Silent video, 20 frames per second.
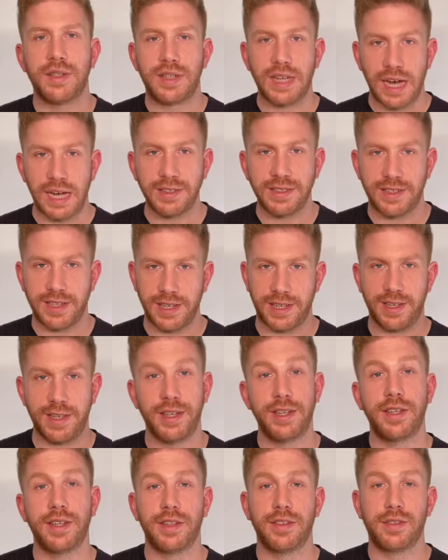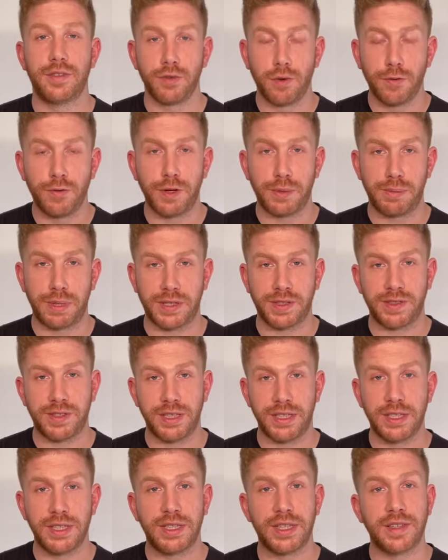Tatsächlich ist so viel
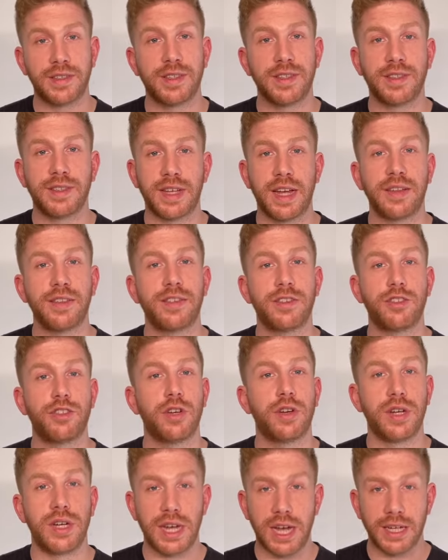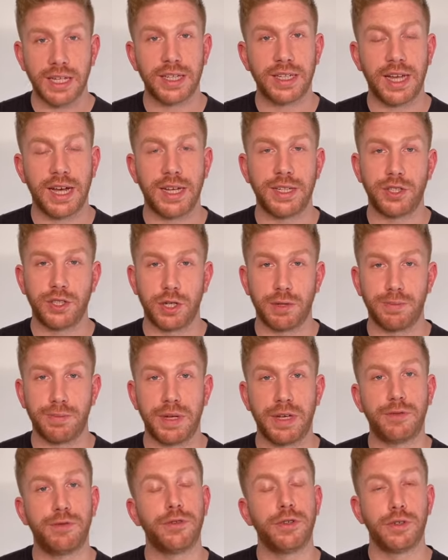passiert, dass das Ganze schon lange kein Job mehr
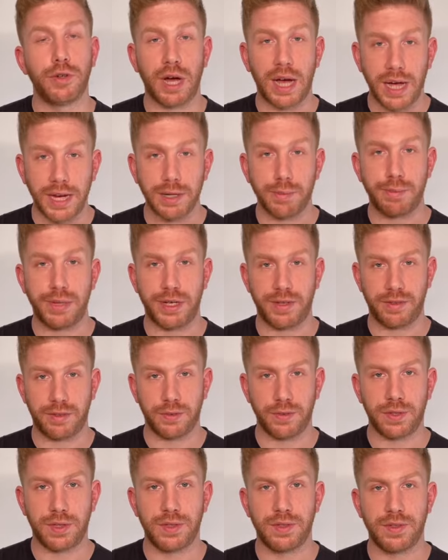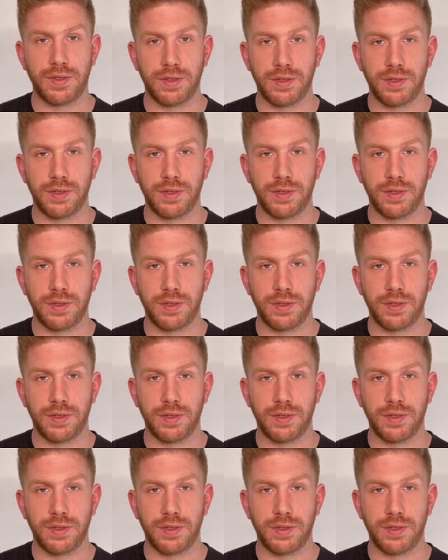für nur eine Person ist.